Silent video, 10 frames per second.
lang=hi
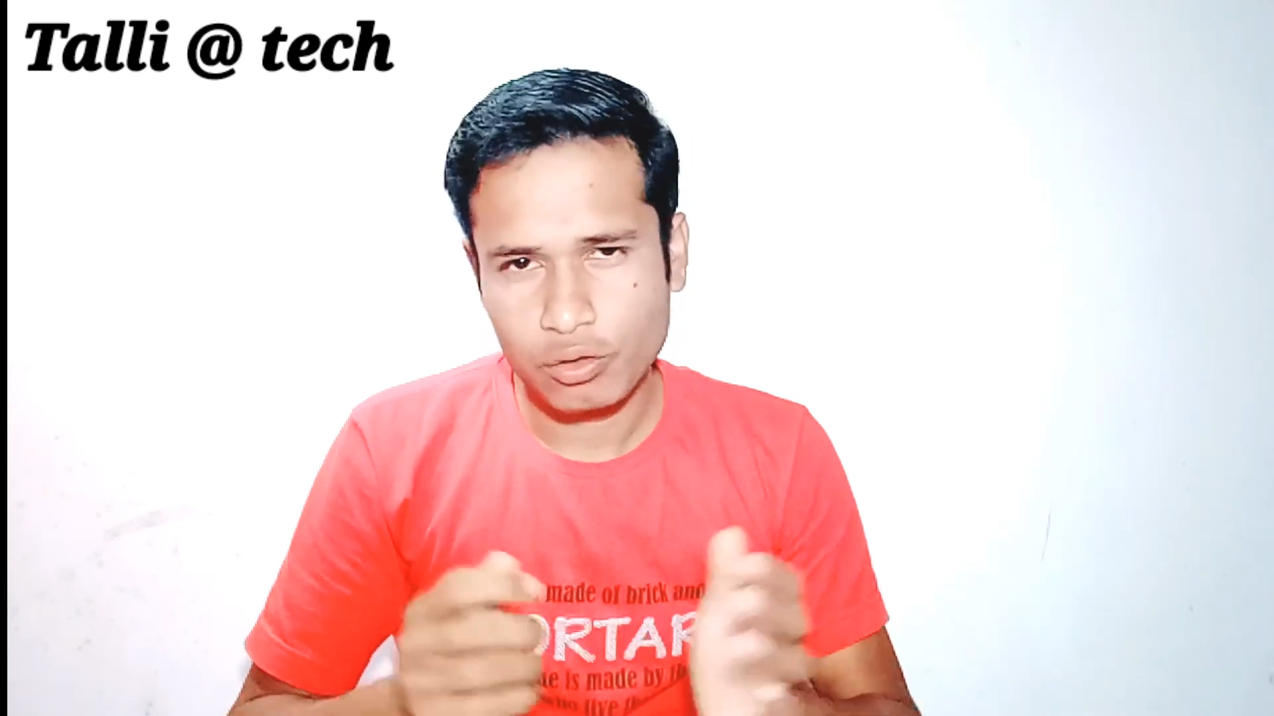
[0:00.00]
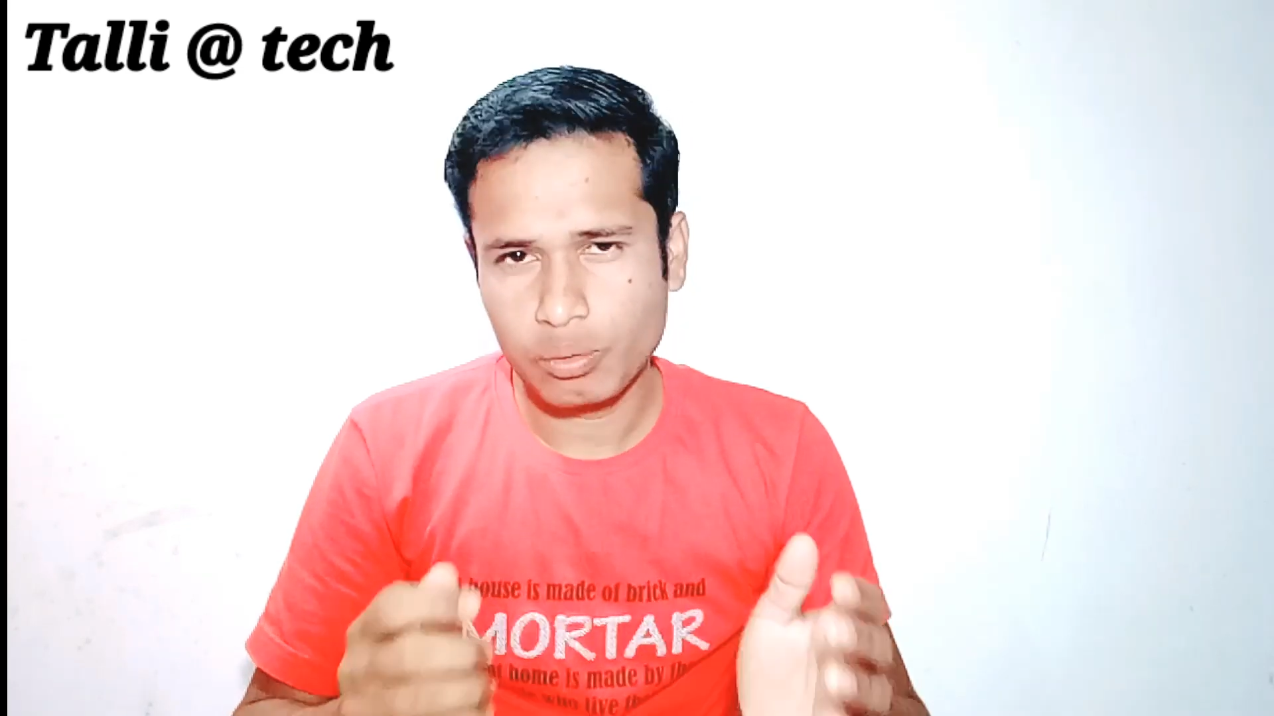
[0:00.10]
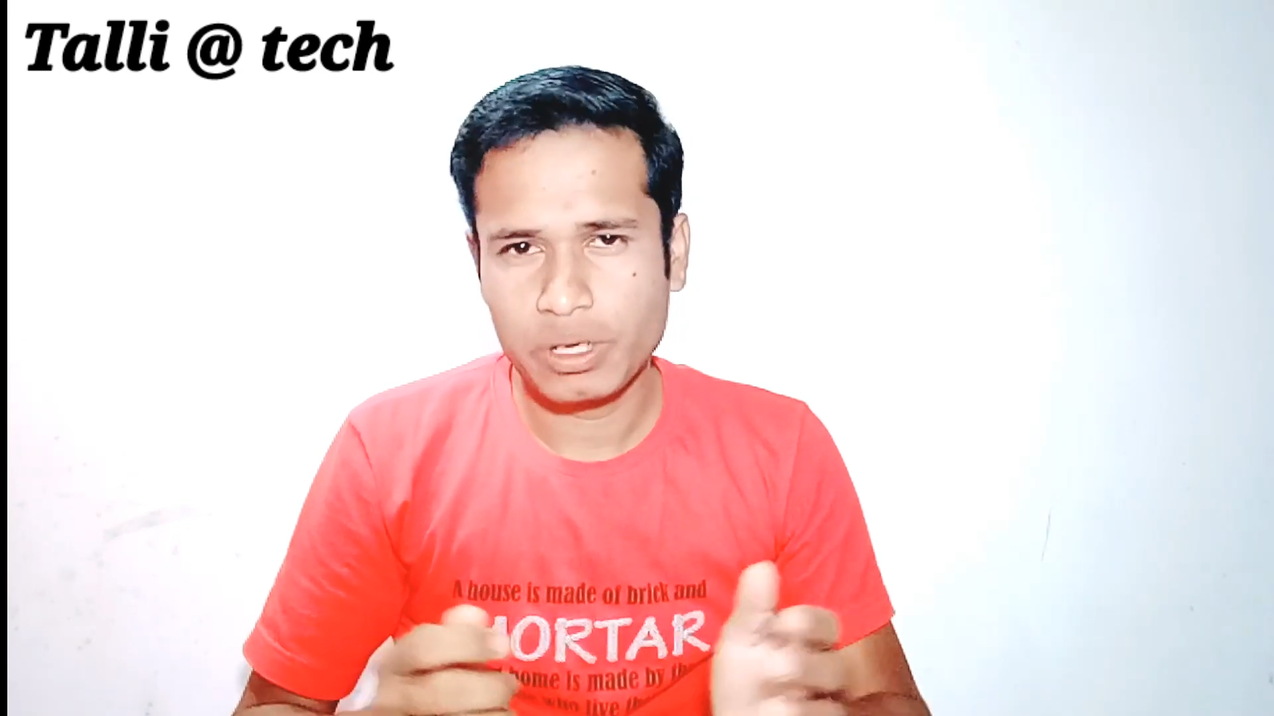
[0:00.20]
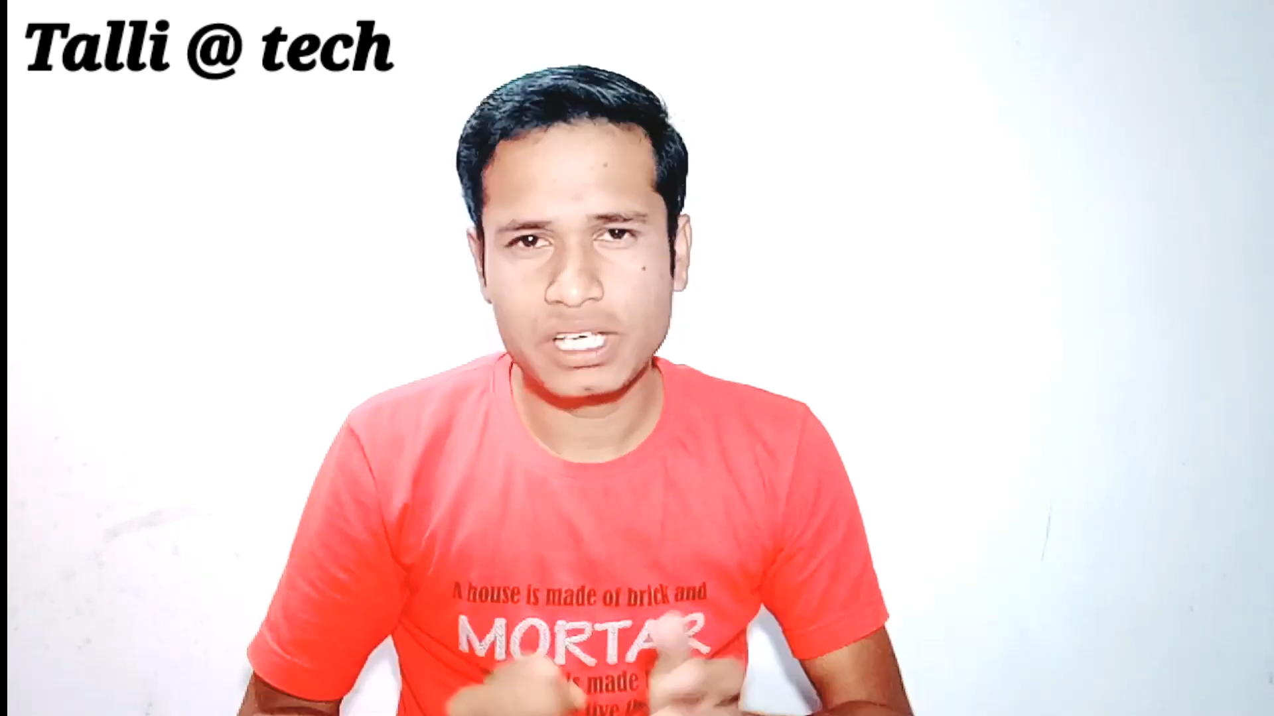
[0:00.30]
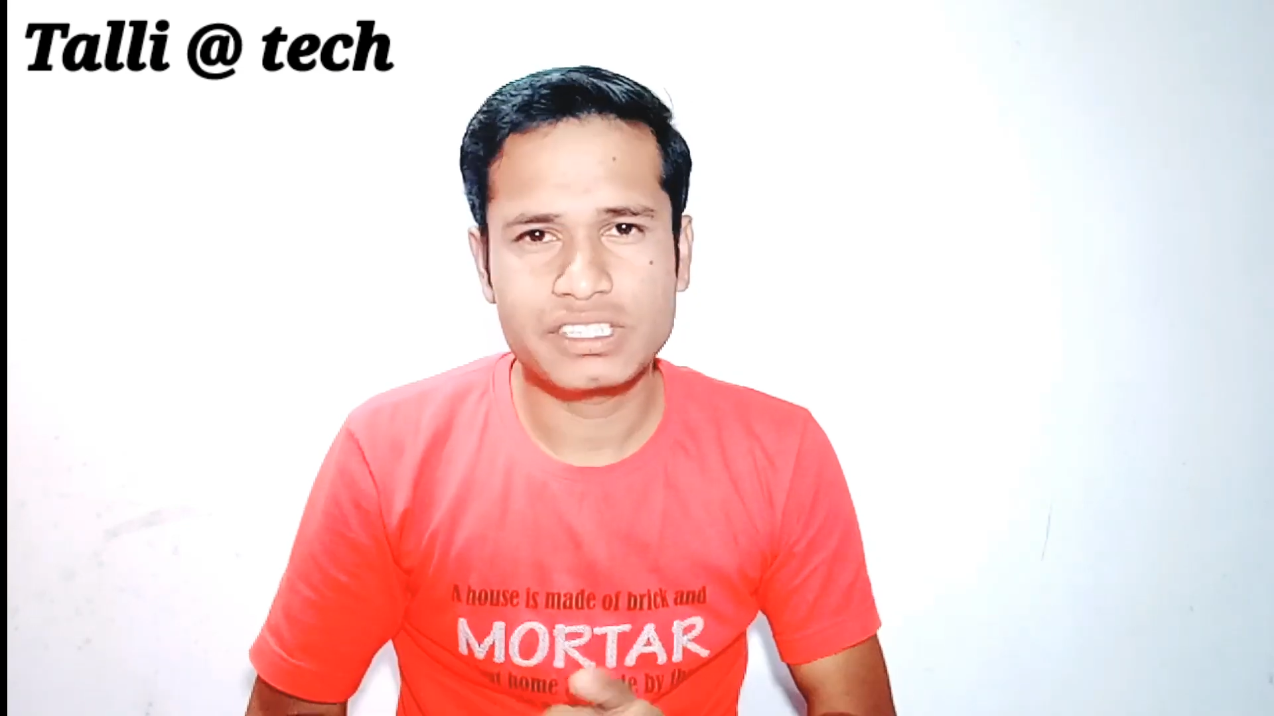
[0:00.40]

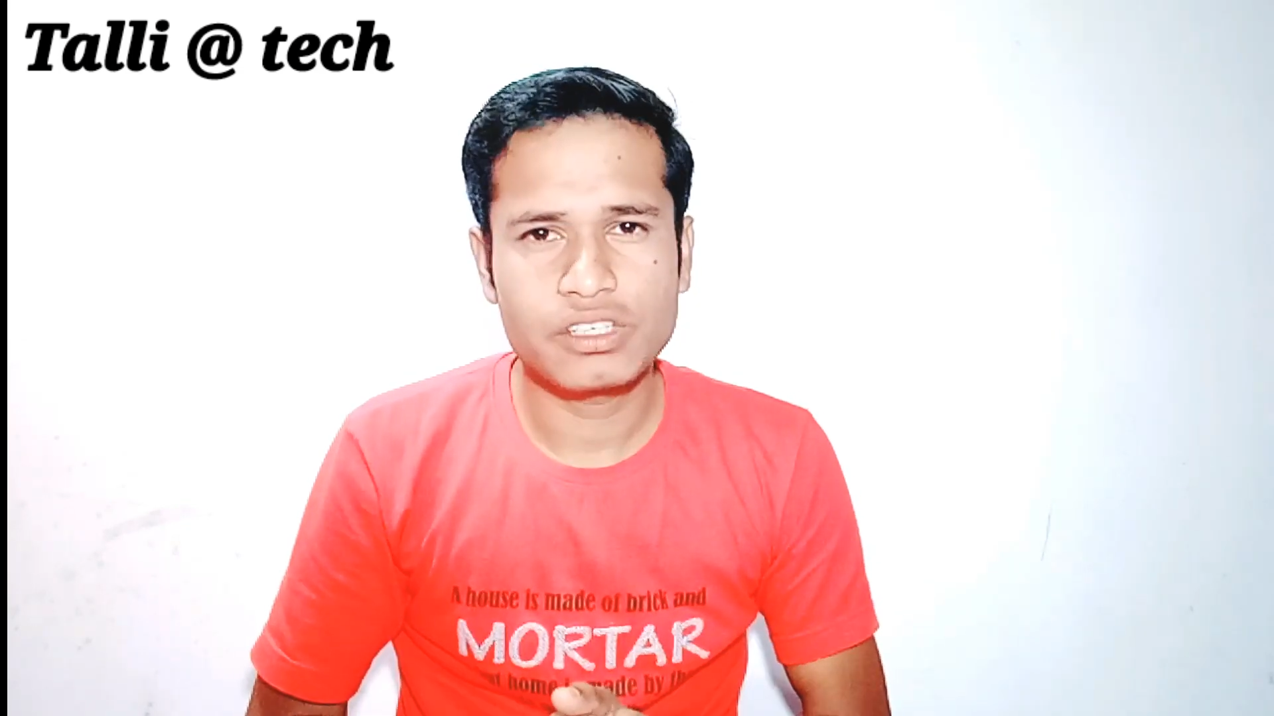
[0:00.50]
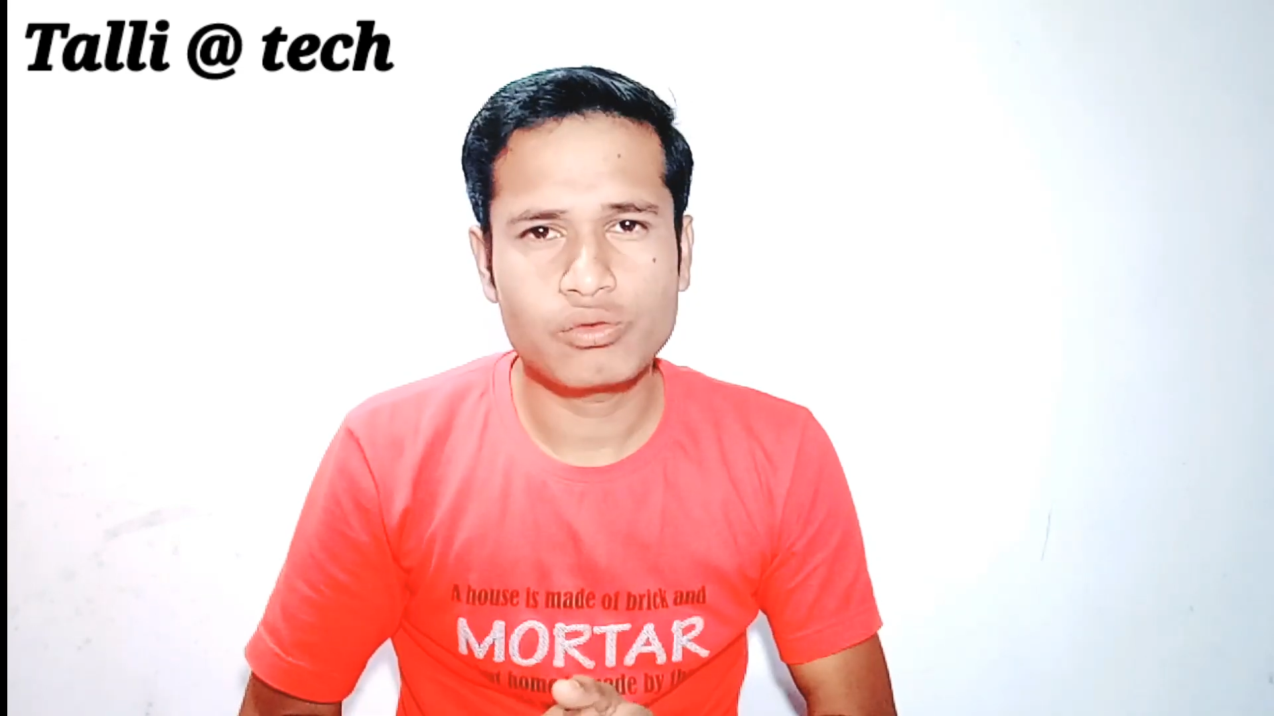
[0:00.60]
क्योंकि मैं ऐसी